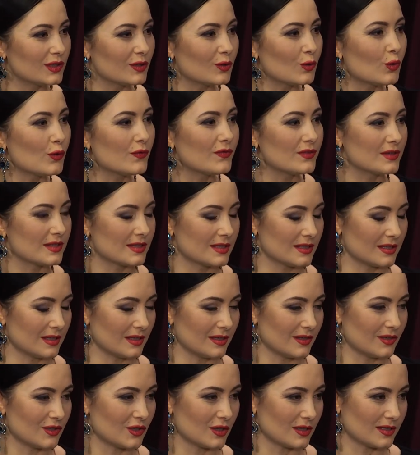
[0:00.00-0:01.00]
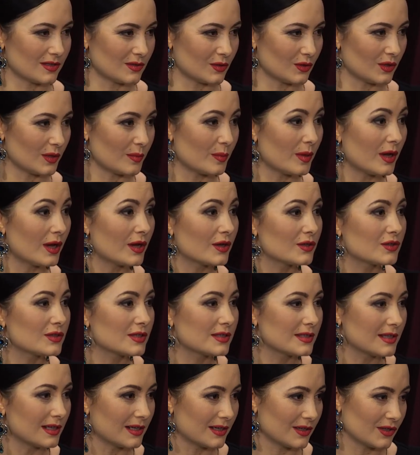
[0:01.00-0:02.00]
офисные часто не мають
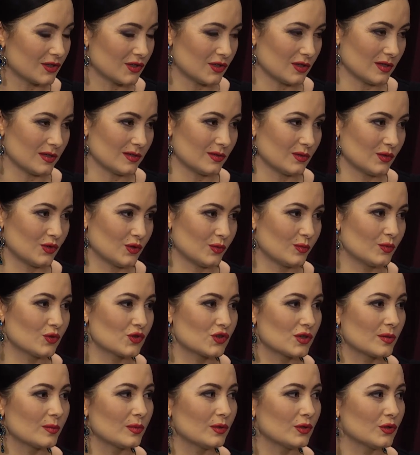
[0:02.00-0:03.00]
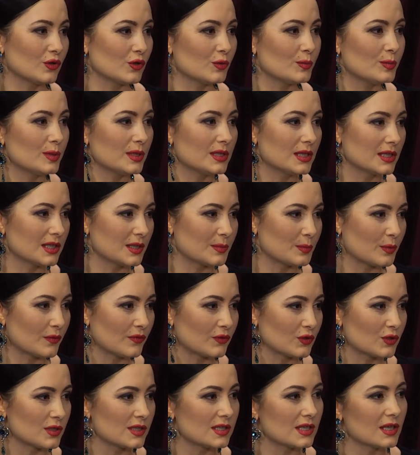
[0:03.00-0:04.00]
стільки часу, щоб можна було обідати
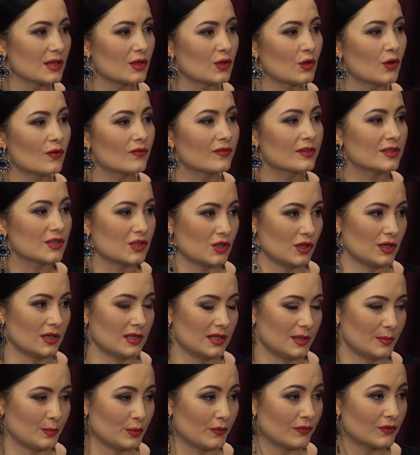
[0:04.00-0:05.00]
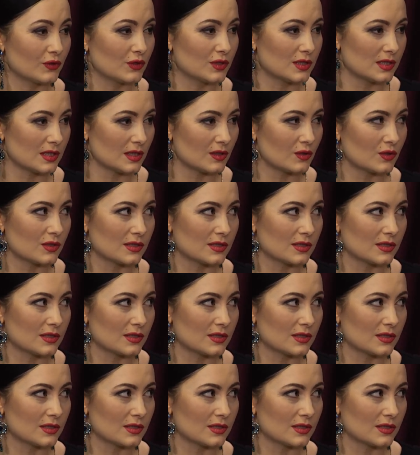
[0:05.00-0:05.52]
повноцінно, вечеряти повноцінно,